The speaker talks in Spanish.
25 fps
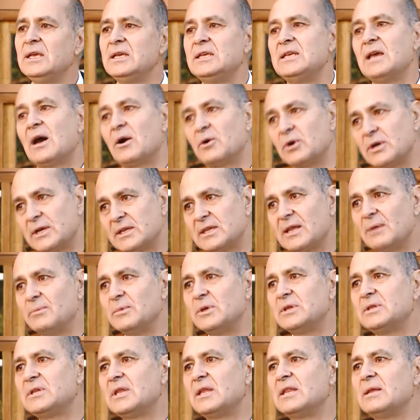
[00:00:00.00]
y ahora
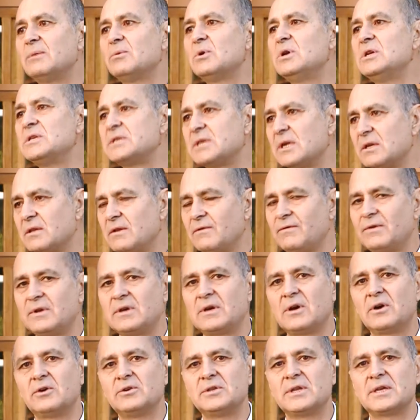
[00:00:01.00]
también tenemos el
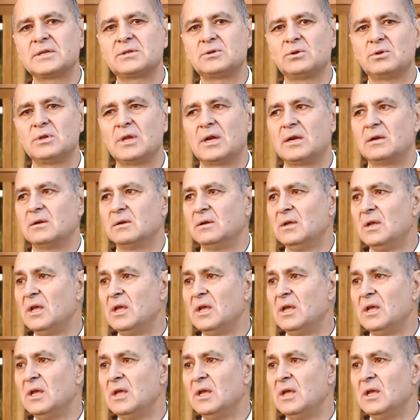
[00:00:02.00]
certificado nacional.